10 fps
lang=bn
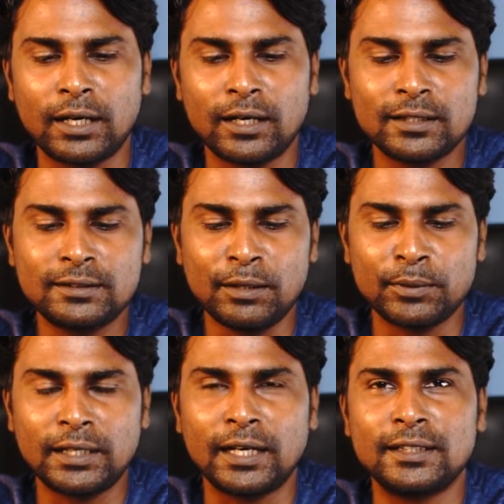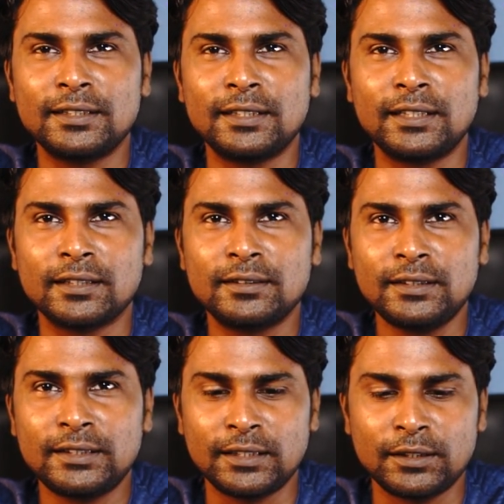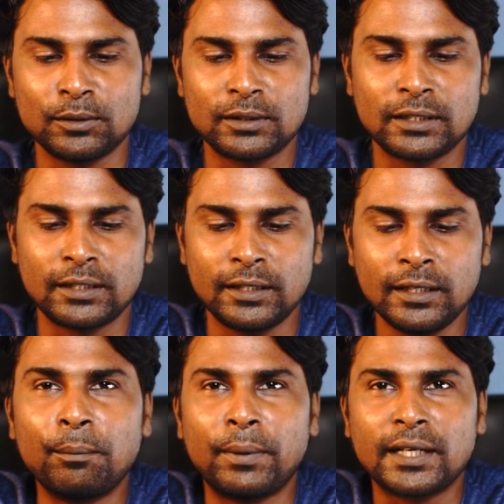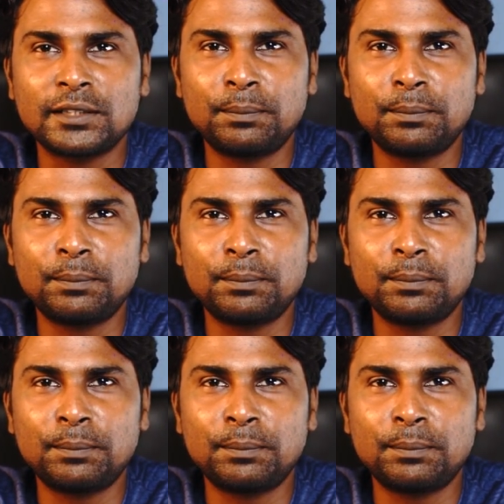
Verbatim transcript: কালার আছে আমাদের হাতে যেটি আছে সেটি হচ্ছে ব্রাশ